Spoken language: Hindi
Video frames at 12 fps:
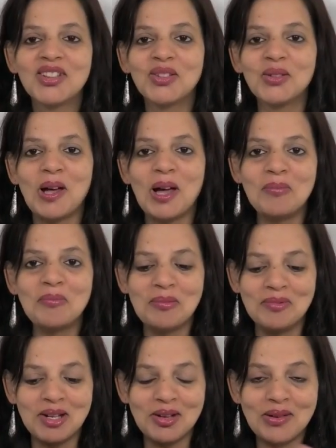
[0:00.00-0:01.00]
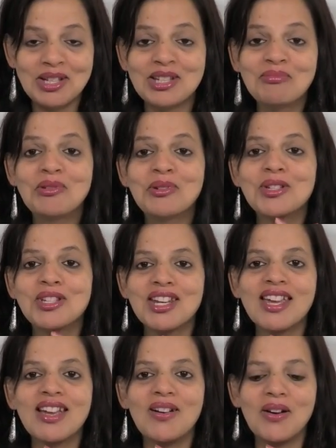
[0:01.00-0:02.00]
तो आप अपना क्वेश्चन
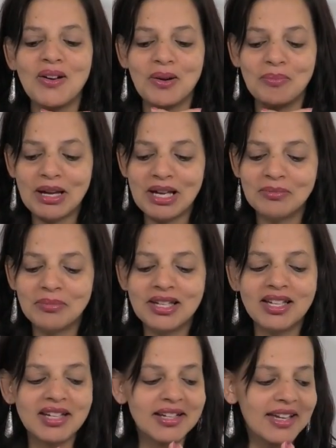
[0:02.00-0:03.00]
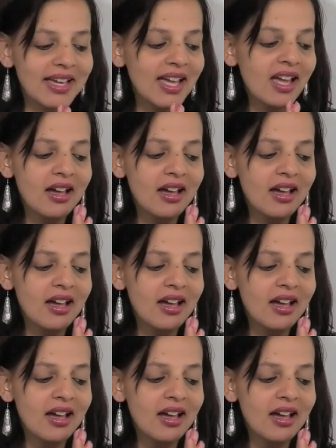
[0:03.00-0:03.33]
पूछिए और पायल पिक करिए